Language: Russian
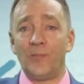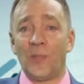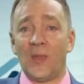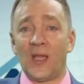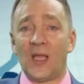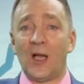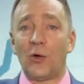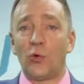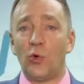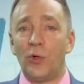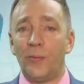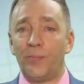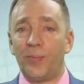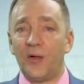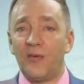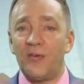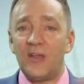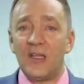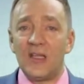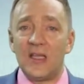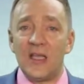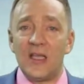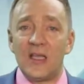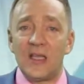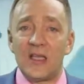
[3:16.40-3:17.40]
Какое
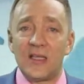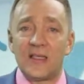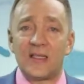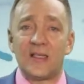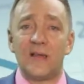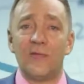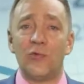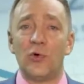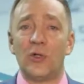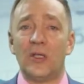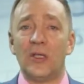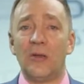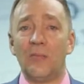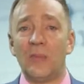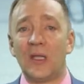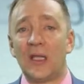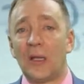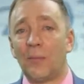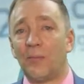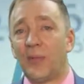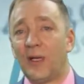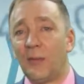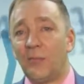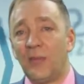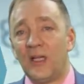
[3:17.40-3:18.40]
поведение сегодня меня
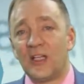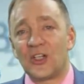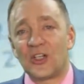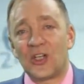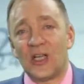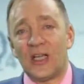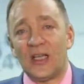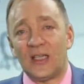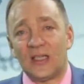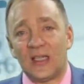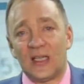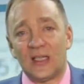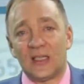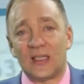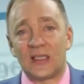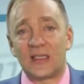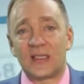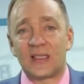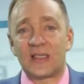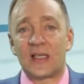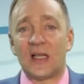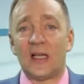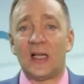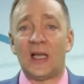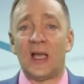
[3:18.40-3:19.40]
приближает к этой
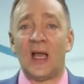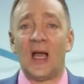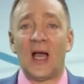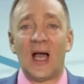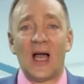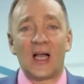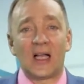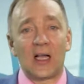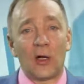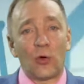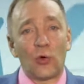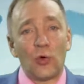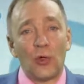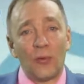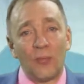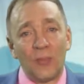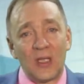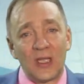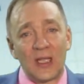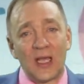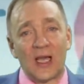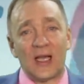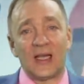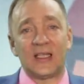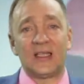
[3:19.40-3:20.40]
цели, а какое
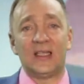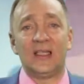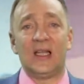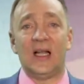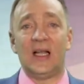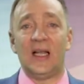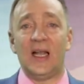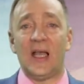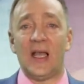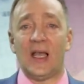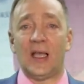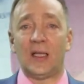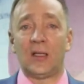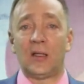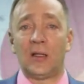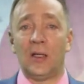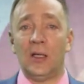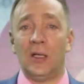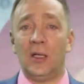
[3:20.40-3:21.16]
меня отдаляет –